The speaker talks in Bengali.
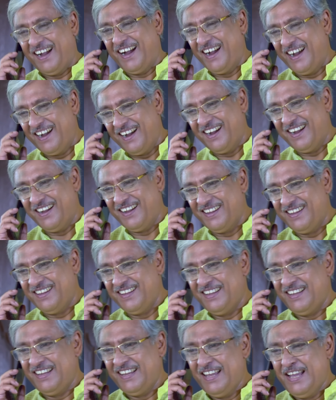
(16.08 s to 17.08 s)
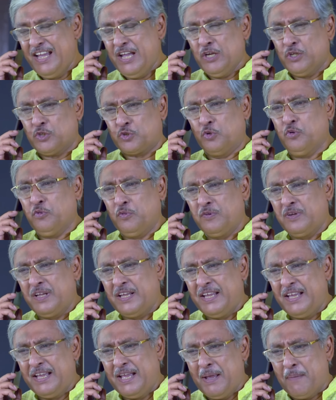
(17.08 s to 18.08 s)
হ্যাঁ শোন
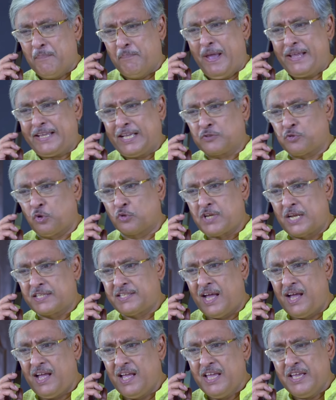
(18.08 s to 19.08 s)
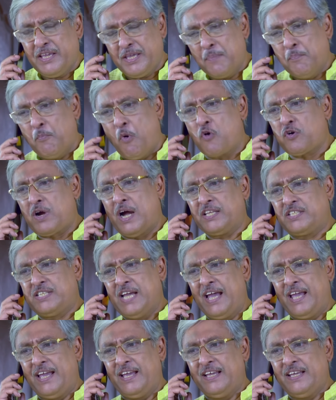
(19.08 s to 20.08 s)
আমি ভাবছি যে এই একটা
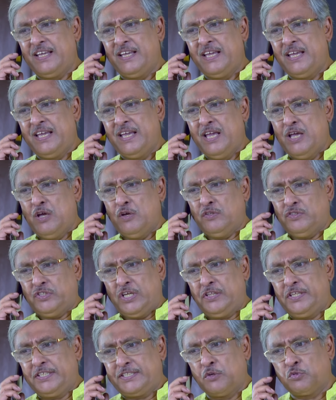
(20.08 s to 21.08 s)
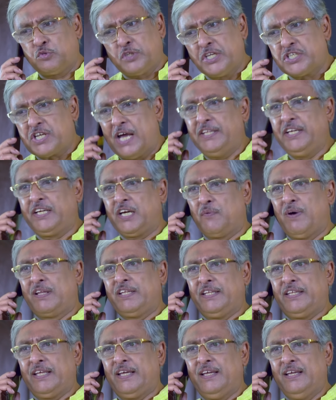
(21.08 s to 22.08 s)
ভালো সুযোগ এই সুযোগই ওকে
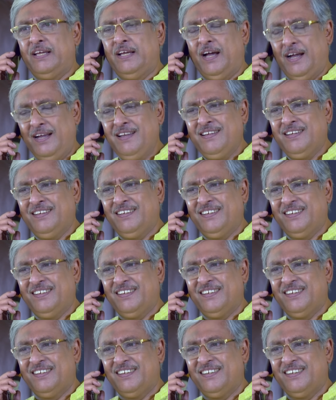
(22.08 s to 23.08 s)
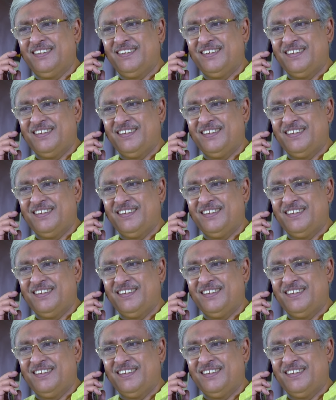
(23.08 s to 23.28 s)
বিয়ে দিয়ে দিই হ্যাঁ হ্যাঁ দাদা